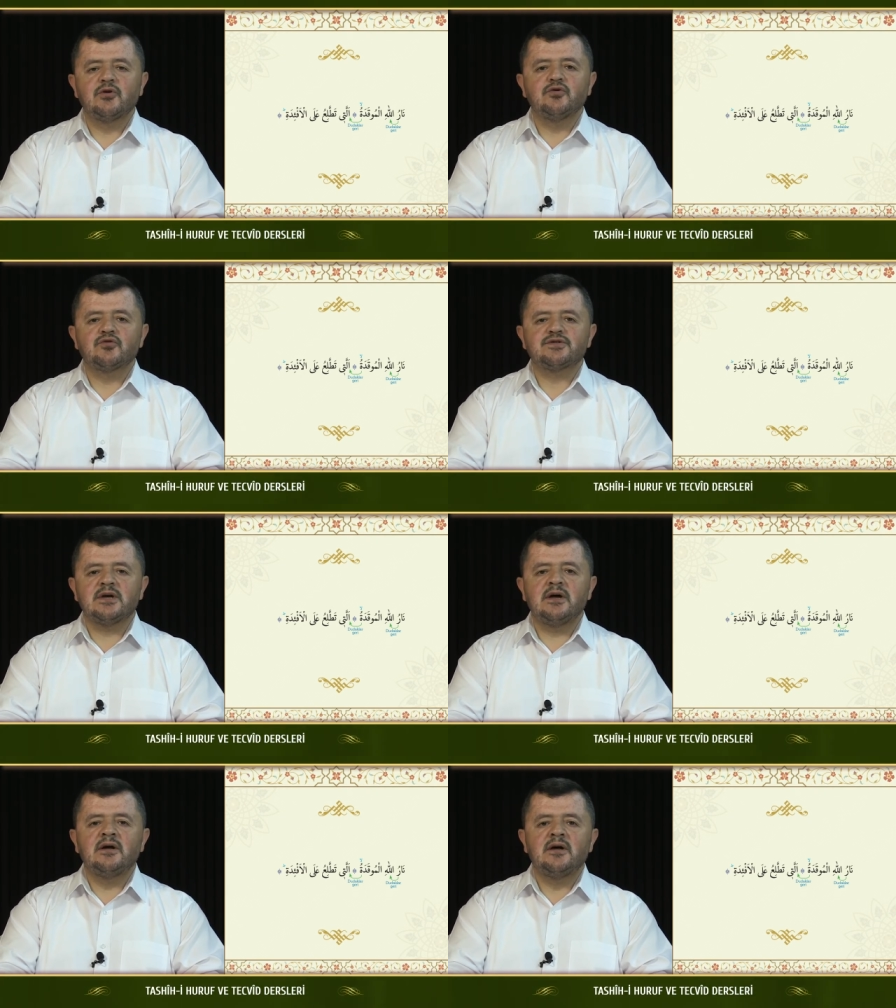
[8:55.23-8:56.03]

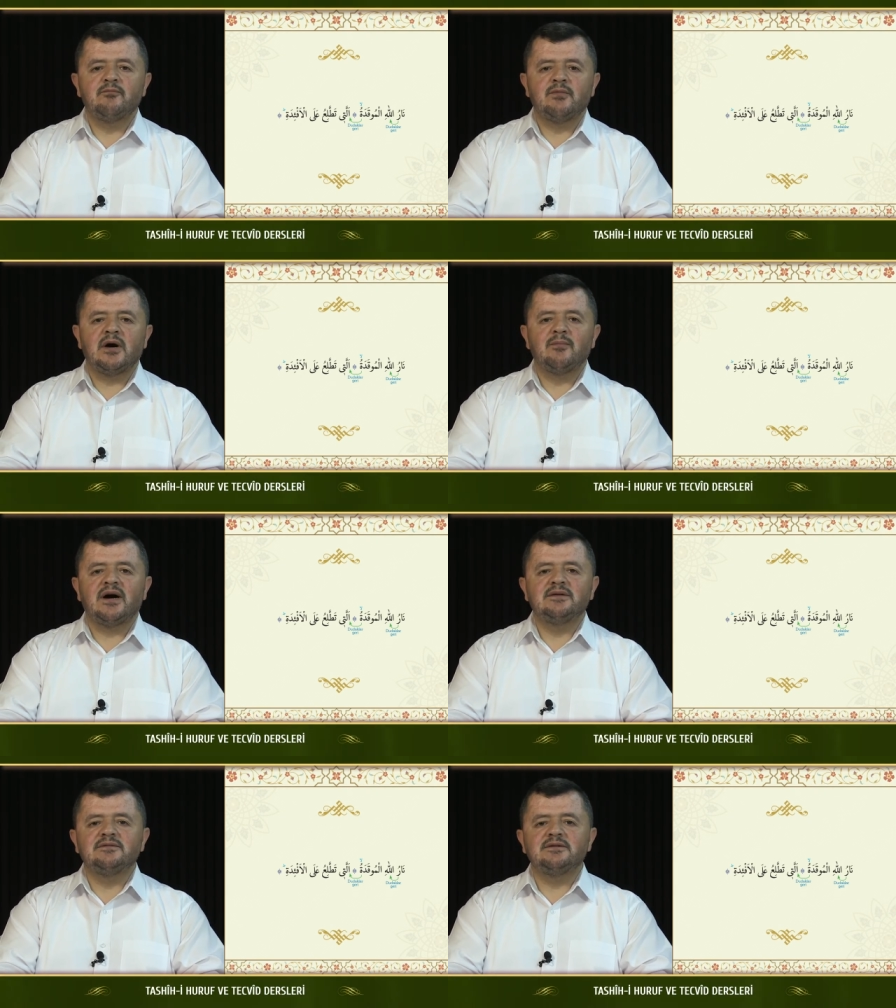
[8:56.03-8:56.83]
Yoksa
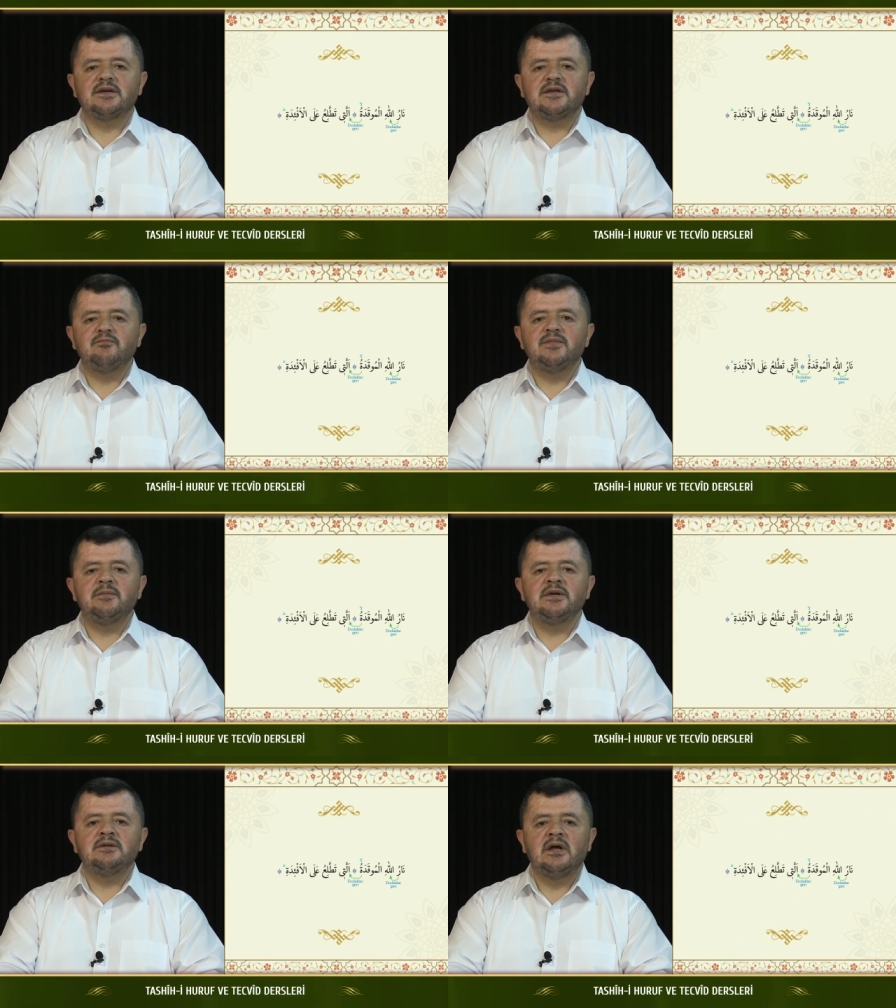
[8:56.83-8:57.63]
mabadindeki
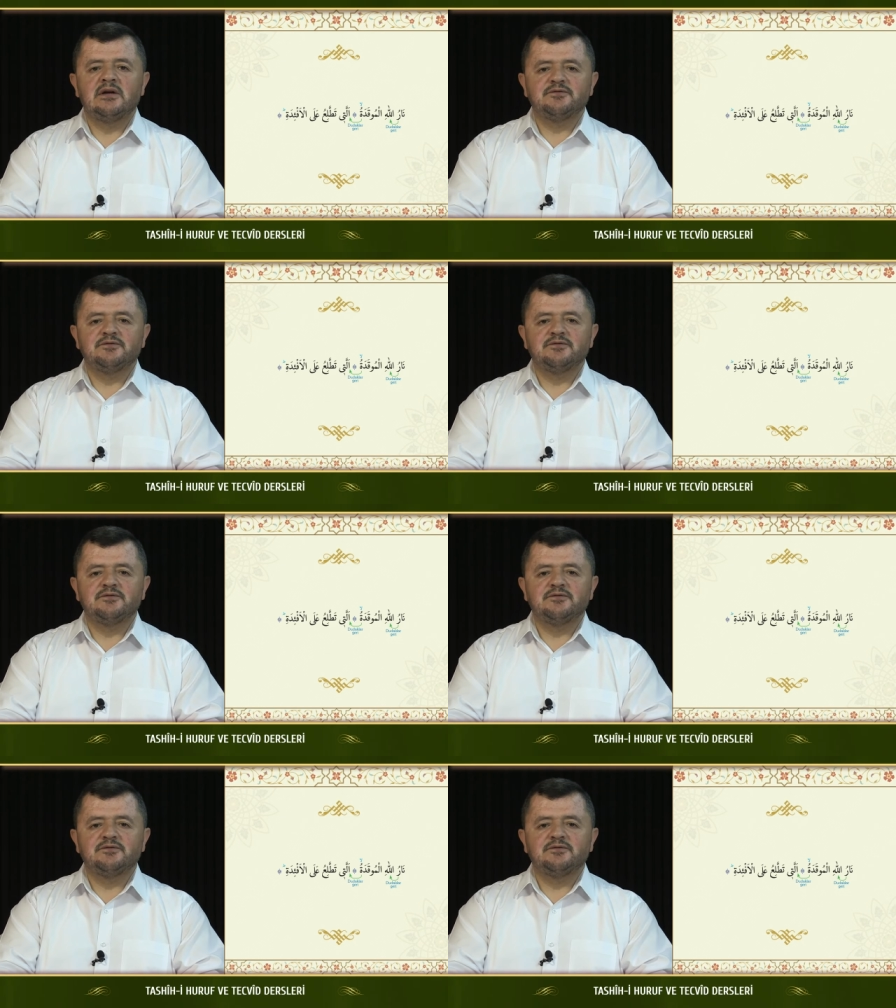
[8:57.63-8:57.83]
mimin